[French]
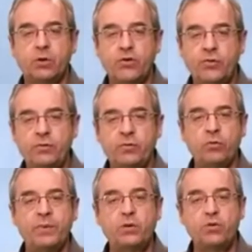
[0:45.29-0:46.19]
Ensuite, ce
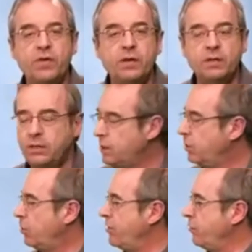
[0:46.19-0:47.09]
sont mes cousins,
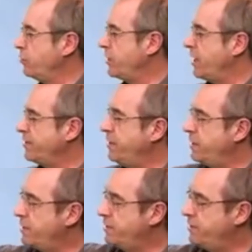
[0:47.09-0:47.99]
en raison de
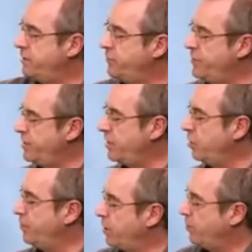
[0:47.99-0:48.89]
caractères hérités cette fois-ci
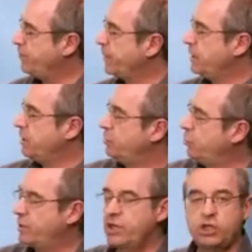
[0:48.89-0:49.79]
des grands-parents.
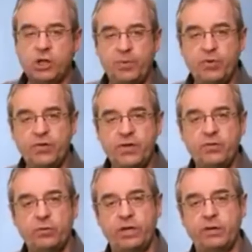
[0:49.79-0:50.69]
Donc, les chimpanzés
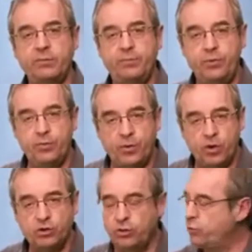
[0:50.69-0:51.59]
sont les plus
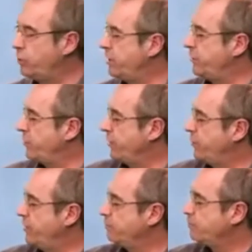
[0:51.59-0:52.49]
proches de nous dans la nature
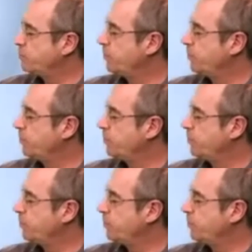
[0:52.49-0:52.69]
actuelle.